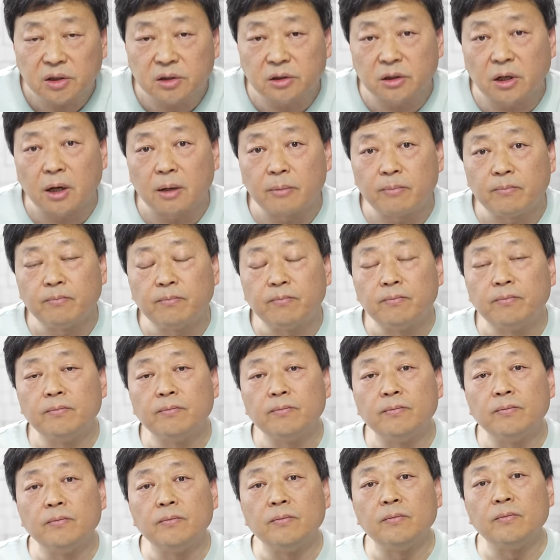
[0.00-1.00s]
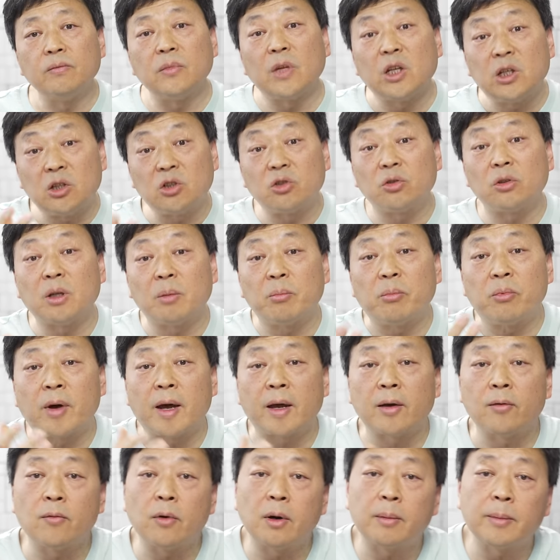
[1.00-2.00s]
上。那你说他不
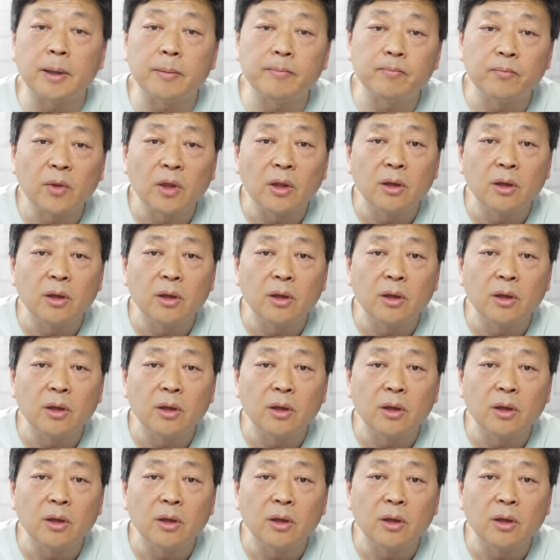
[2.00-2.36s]
爱国吗？